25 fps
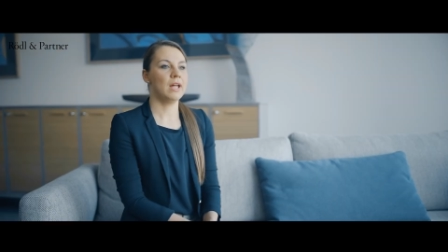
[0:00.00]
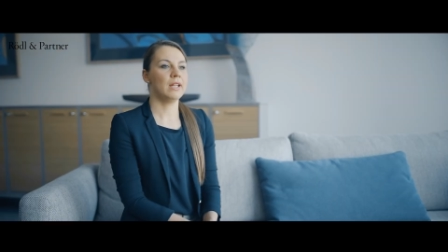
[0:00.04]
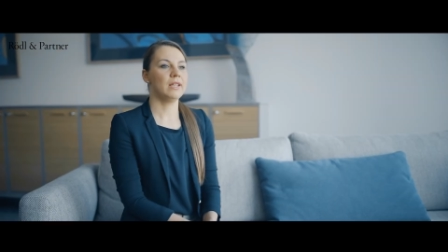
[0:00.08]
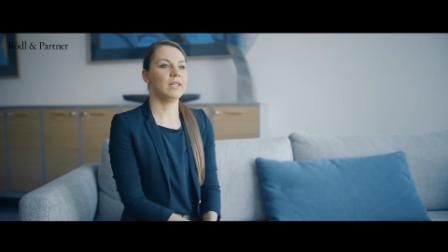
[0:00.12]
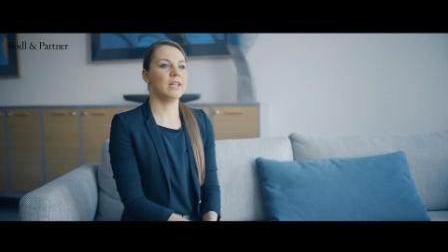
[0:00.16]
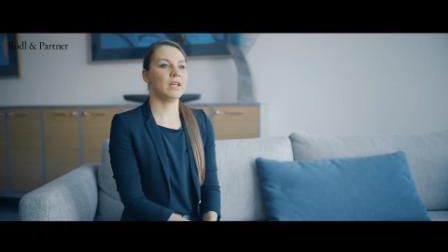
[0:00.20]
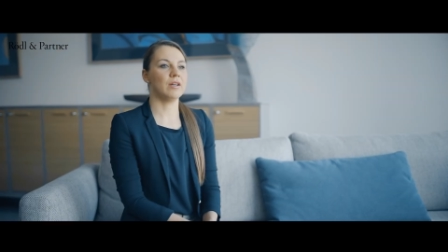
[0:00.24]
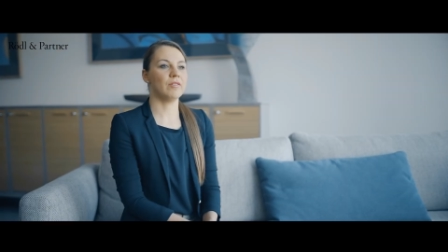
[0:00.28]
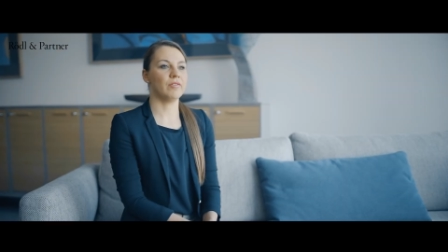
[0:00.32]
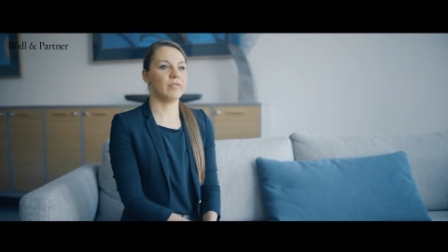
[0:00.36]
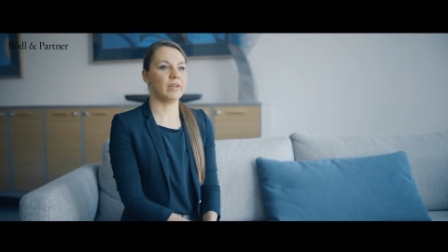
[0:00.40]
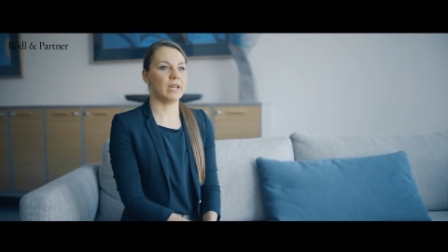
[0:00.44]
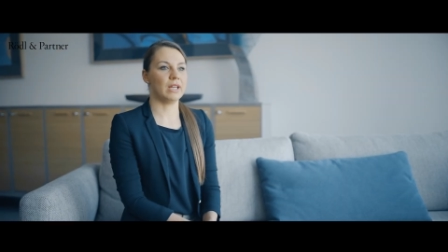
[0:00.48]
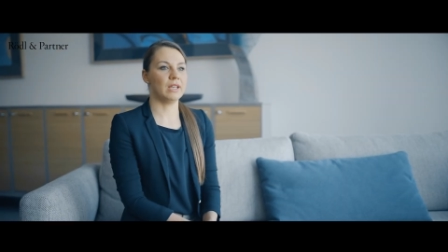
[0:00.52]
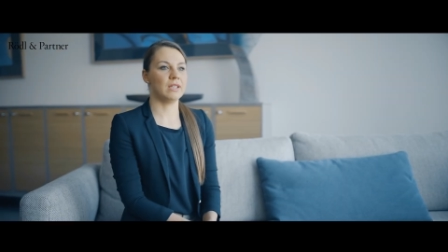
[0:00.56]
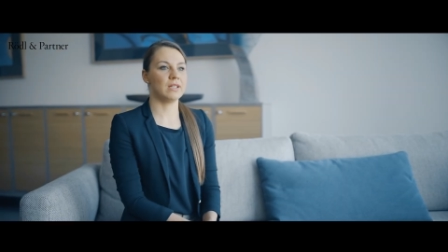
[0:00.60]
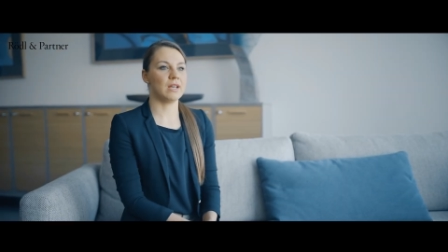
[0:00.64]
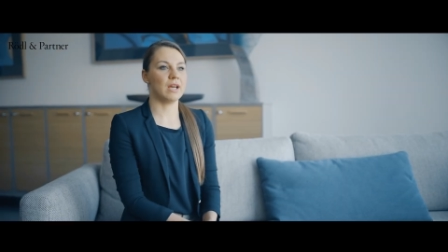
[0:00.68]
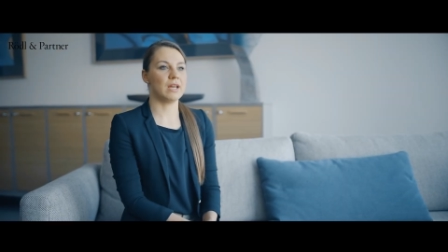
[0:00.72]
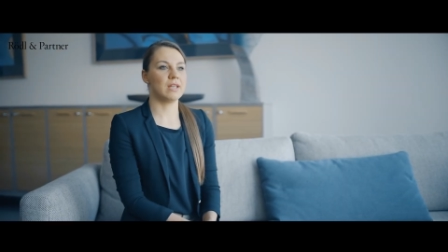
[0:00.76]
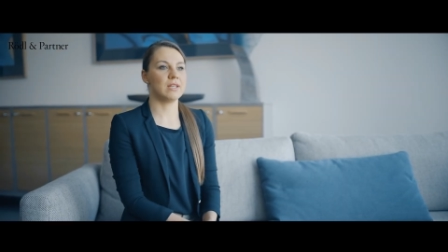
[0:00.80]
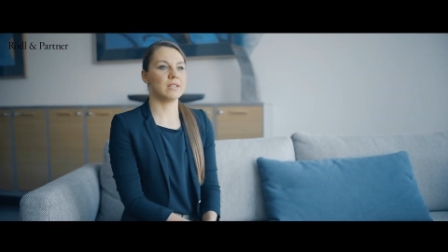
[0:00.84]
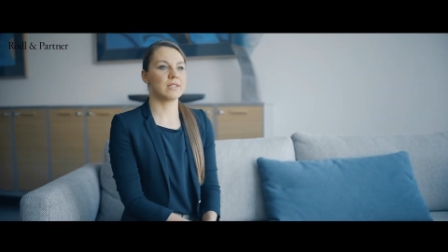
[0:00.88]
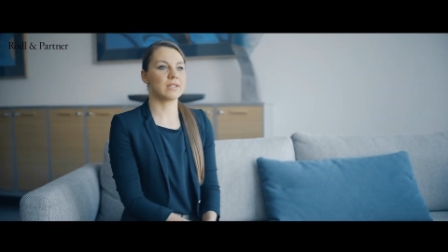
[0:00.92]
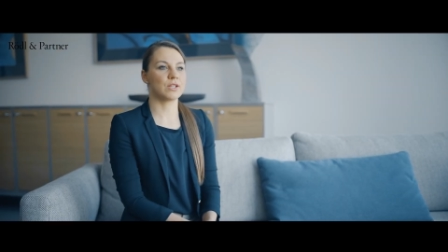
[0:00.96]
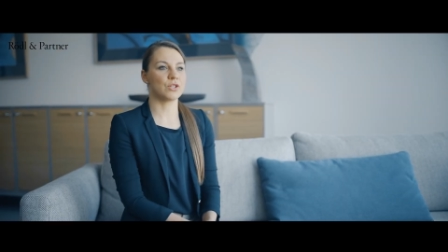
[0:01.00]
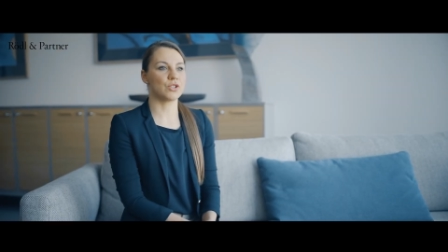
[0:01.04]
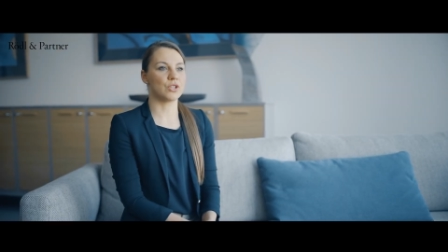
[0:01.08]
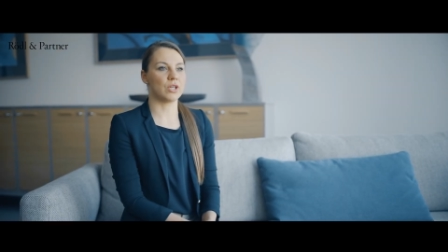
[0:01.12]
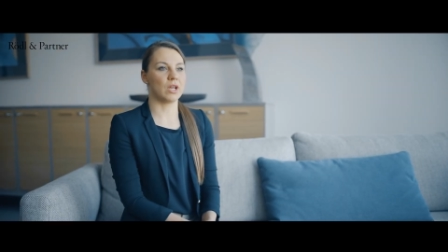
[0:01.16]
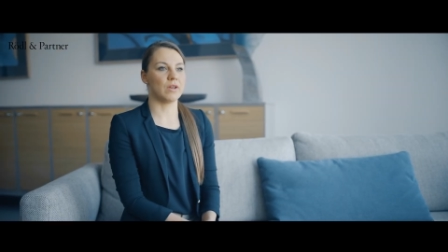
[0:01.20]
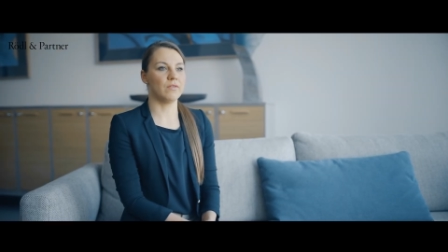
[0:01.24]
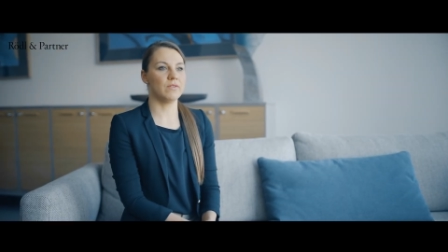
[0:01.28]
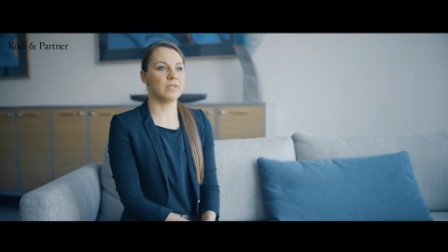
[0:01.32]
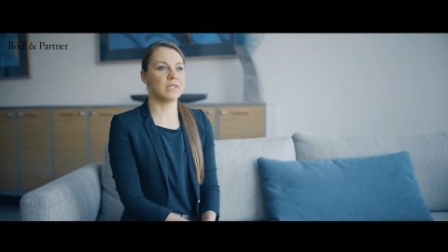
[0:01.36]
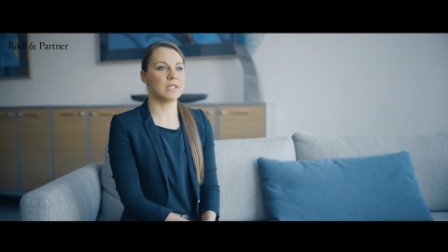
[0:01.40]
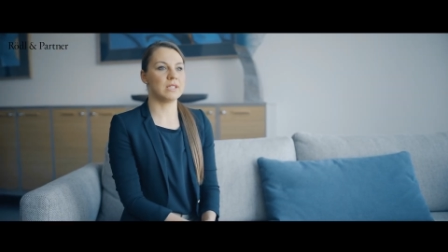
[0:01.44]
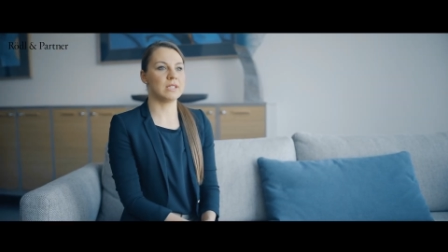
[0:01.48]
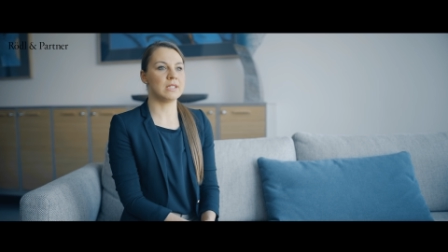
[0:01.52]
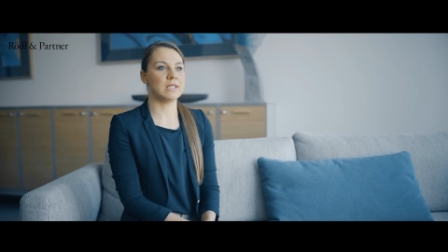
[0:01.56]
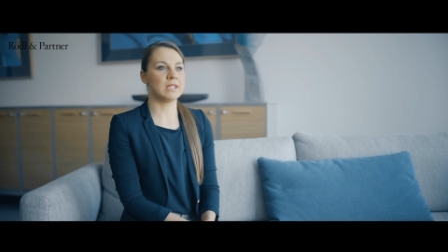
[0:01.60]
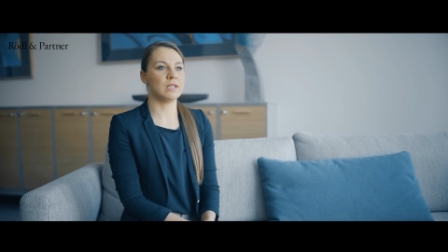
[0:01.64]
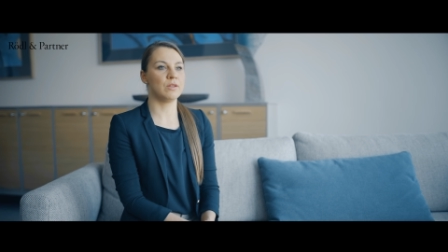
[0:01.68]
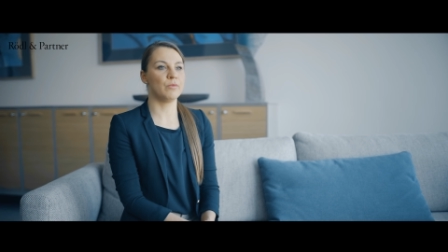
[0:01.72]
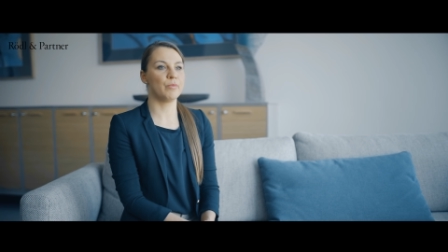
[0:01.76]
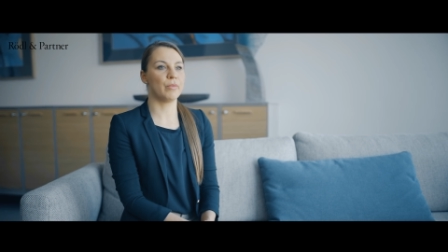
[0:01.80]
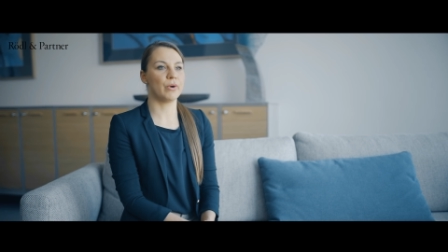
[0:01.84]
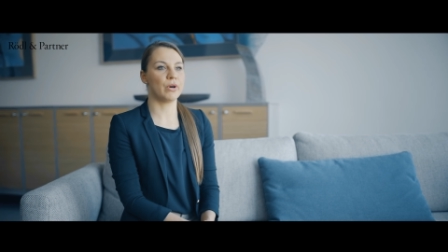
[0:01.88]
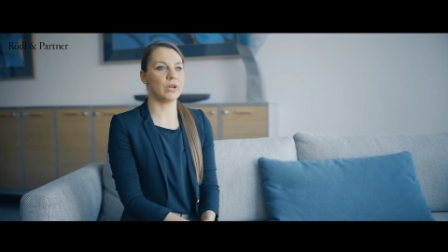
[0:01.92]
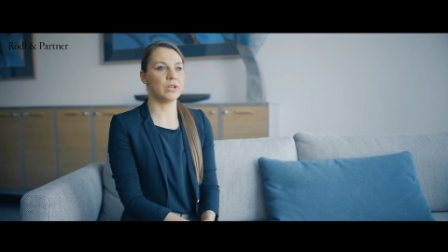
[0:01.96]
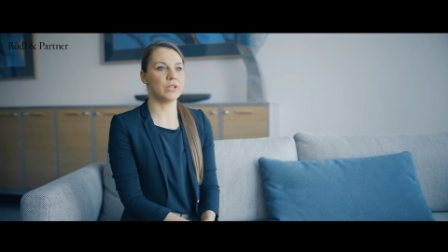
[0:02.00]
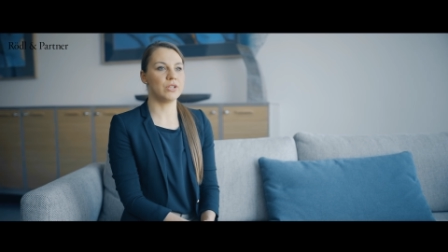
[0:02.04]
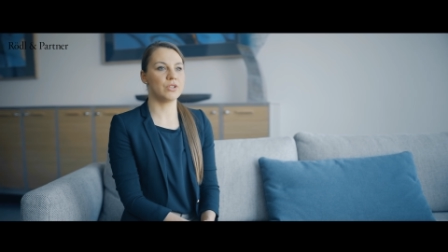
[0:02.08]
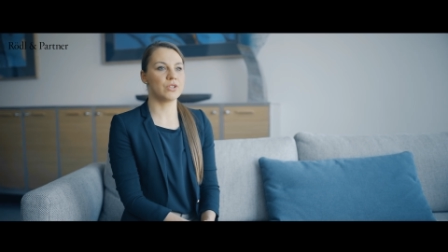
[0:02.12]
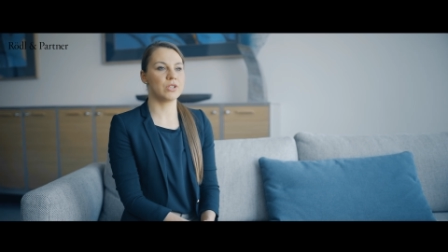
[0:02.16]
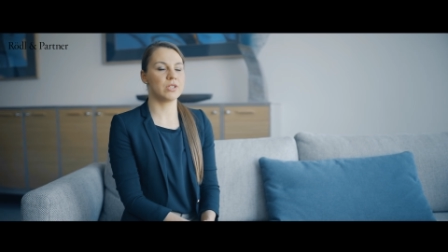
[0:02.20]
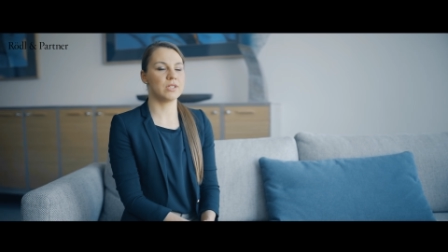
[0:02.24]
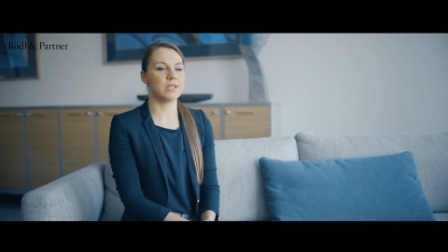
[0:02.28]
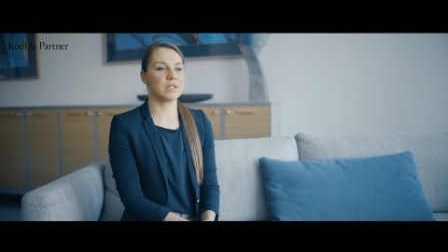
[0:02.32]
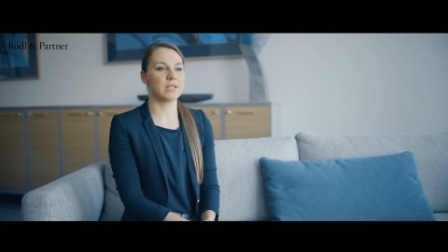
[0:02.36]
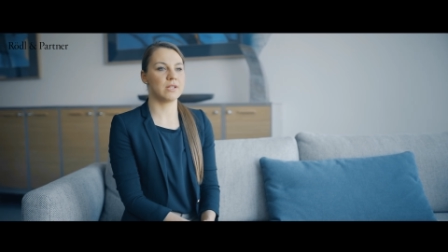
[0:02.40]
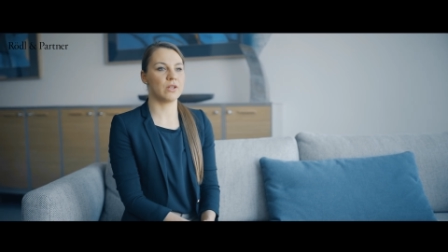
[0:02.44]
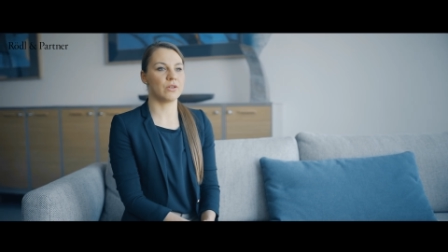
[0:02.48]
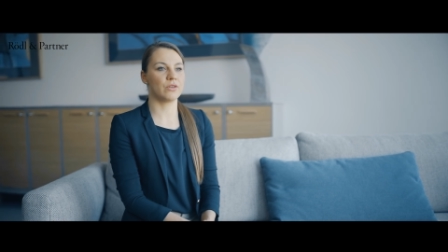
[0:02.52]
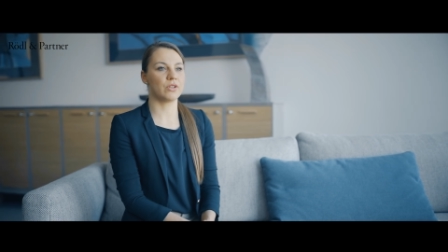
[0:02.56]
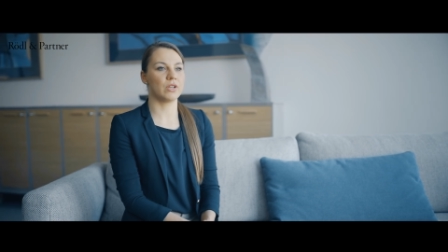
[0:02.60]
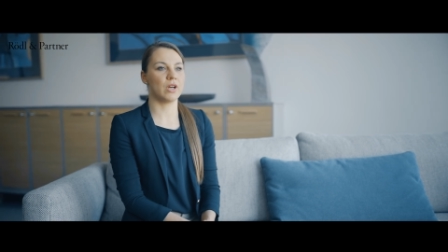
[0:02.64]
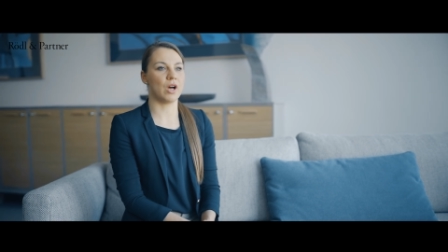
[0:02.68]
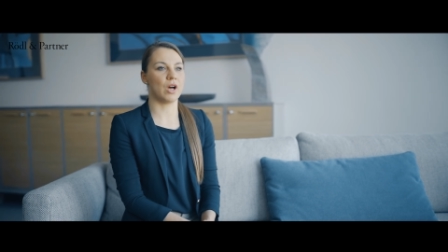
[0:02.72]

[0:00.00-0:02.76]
Der Wert eines Geschäfts ist in polnischen Zloty